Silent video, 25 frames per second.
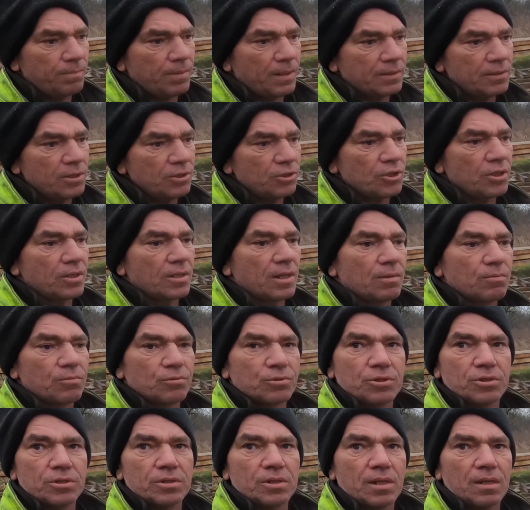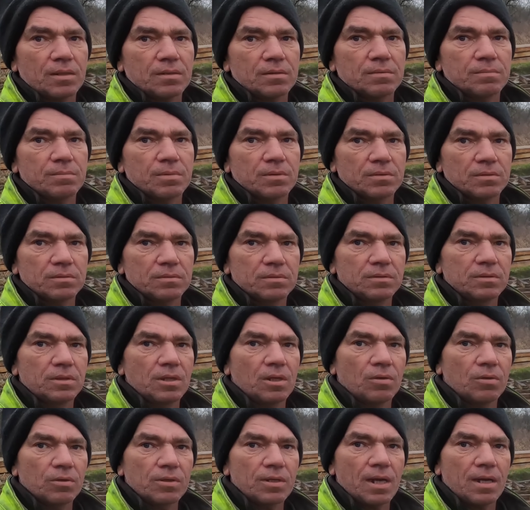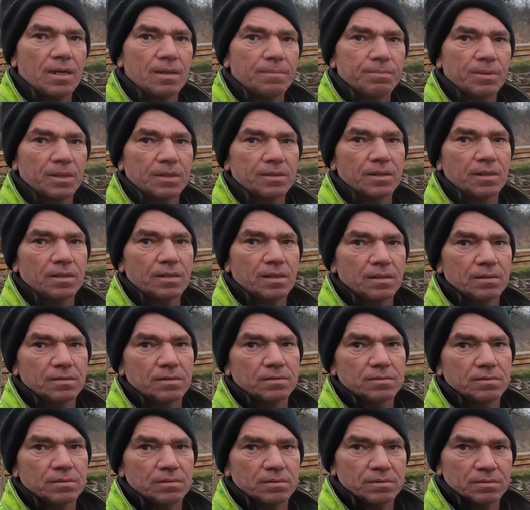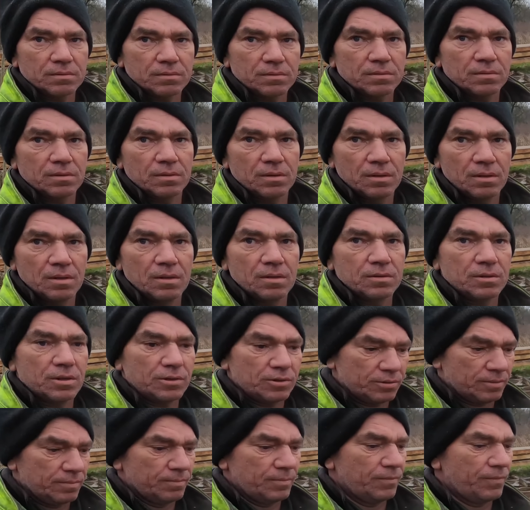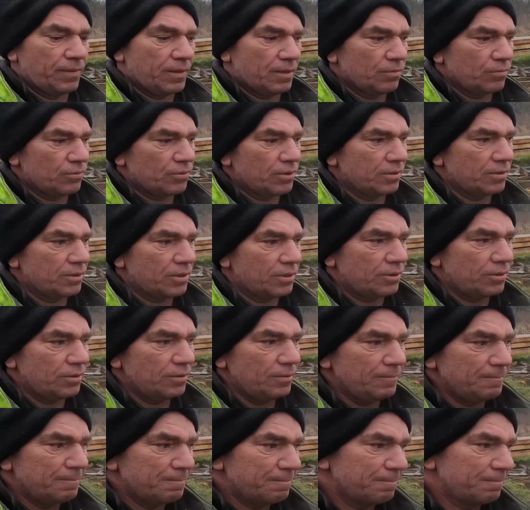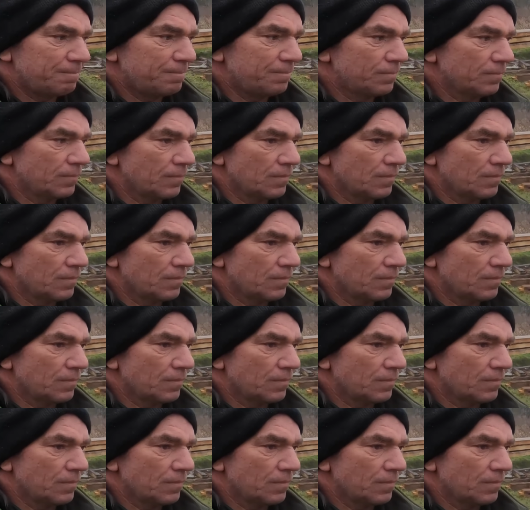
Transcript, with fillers: Praktycznie nauczyć, tak, no bo teoria, praktyka, no to też są dwie różne rzeczy. Tak.